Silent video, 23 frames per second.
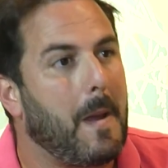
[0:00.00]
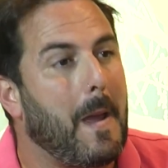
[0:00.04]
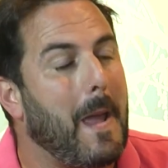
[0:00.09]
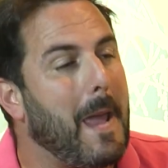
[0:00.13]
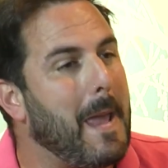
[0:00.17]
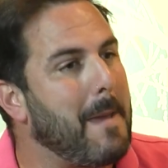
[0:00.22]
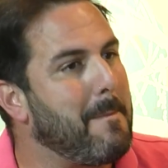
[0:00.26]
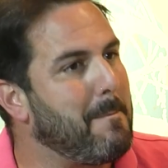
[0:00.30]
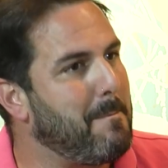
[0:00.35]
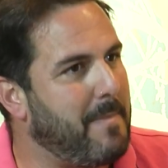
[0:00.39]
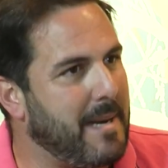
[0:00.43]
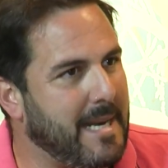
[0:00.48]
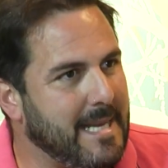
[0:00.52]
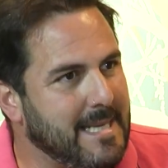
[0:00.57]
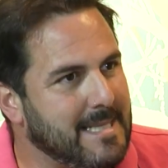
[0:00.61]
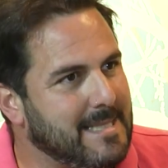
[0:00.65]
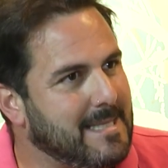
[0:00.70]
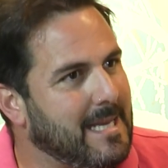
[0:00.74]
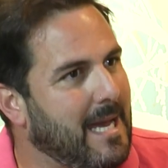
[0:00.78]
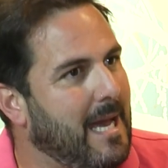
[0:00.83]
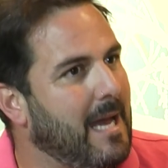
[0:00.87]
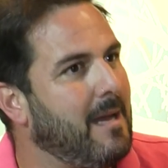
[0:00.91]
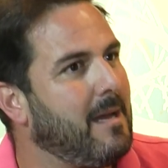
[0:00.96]

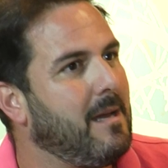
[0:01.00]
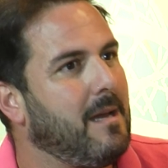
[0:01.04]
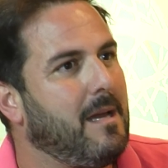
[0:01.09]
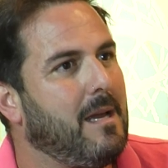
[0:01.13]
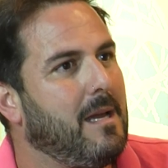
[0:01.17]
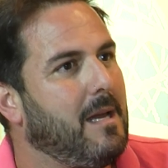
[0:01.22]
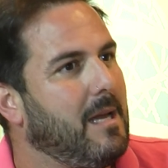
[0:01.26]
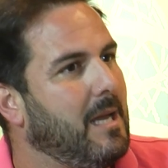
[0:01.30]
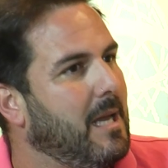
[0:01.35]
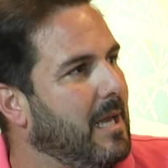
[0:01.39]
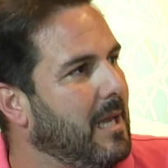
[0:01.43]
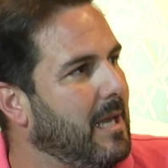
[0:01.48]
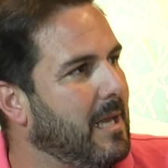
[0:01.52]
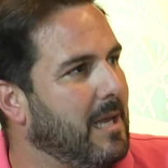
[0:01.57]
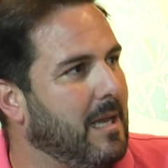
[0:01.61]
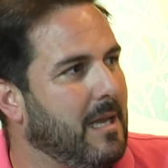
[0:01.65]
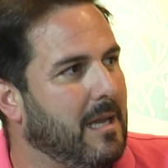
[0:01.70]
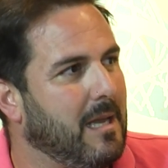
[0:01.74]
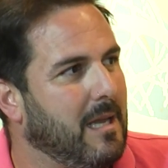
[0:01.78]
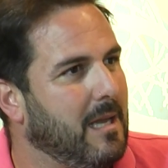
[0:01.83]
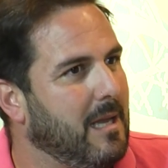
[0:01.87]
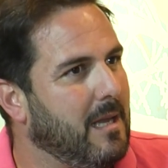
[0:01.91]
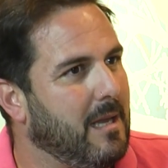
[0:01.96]
empresa, eh,
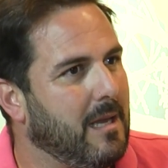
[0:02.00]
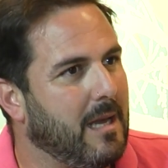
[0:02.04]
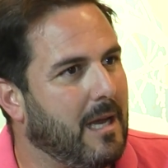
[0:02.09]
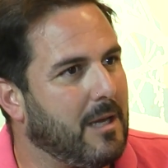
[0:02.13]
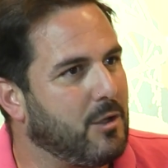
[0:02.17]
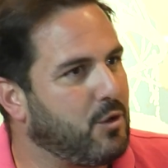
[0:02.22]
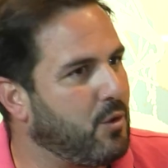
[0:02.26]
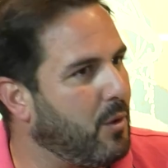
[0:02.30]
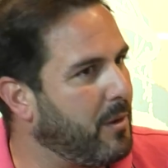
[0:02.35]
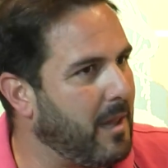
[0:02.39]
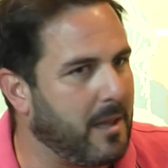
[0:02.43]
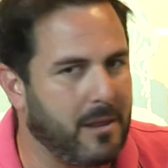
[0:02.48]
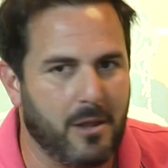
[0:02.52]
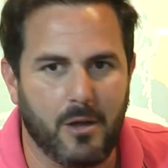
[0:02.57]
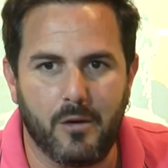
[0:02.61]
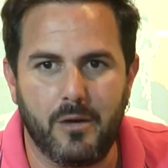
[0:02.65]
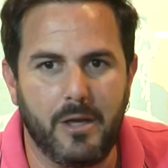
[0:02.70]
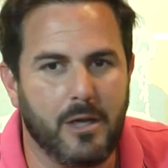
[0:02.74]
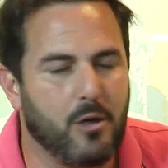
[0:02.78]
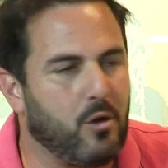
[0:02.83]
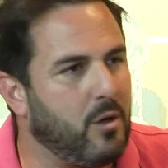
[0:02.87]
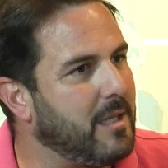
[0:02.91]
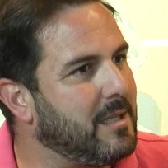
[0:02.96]
Asociación,
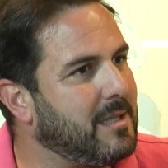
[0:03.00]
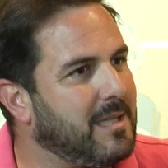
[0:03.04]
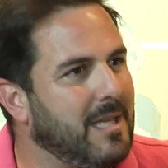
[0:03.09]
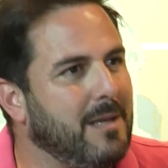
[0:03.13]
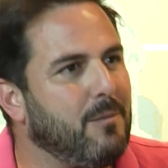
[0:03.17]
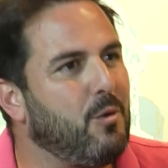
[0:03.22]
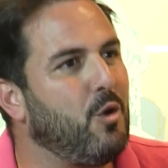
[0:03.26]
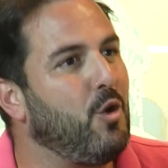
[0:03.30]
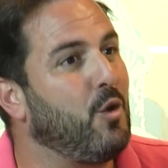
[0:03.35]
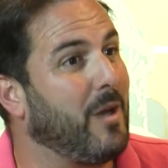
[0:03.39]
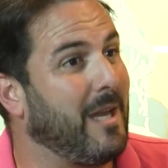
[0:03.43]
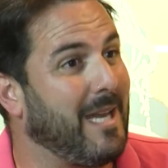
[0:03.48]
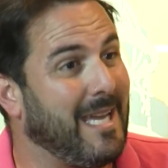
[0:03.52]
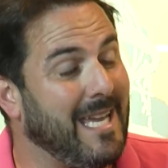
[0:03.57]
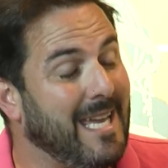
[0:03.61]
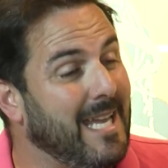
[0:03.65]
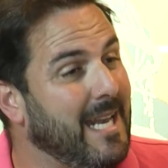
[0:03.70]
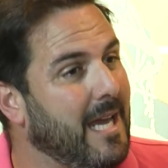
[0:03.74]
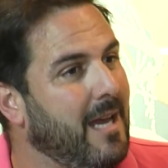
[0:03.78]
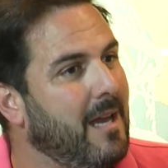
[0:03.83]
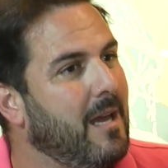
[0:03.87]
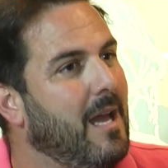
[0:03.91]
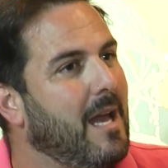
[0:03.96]
asociaciones, colectivos, lo que
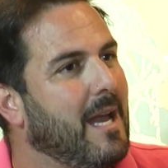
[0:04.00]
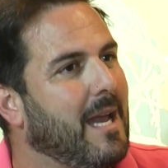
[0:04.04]
quiera,